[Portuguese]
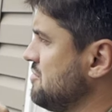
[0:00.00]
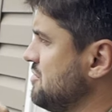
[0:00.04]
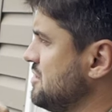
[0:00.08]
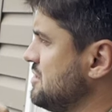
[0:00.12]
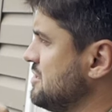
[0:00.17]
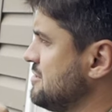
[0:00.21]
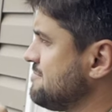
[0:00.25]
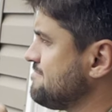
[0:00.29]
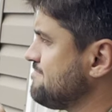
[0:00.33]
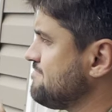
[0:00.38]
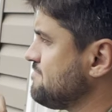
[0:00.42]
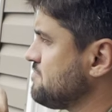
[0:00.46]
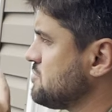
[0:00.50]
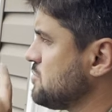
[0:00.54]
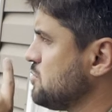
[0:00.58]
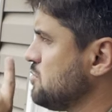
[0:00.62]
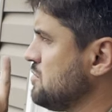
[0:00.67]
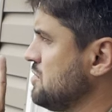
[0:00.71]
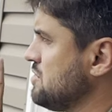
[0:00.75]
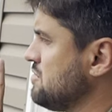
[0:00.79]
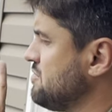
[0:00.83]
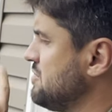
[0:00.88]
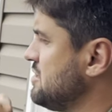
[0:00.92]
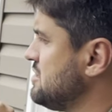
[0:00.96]
na vida.
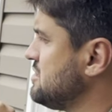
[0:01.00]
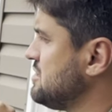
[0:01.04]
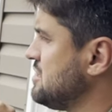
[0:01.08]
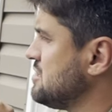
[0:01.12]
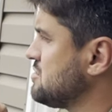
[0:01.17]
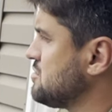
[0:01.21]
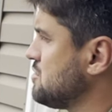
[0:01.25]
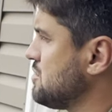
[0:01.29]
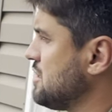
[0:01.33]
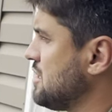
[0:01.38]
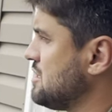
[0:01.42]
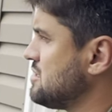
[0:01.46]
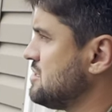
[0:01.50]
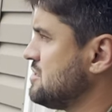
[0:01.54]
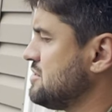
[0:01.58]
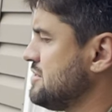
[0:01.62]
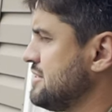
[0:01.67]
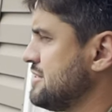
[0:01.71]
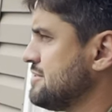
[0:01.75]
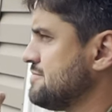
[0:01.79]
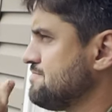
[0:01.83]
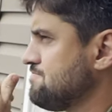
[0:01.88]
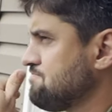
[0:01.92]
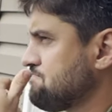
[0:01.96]
Uma vezinha só, uma
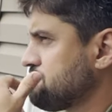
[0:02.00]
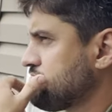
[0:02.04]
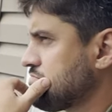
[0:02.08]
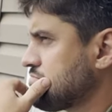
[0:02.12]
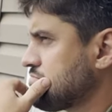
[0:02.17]
catetinha.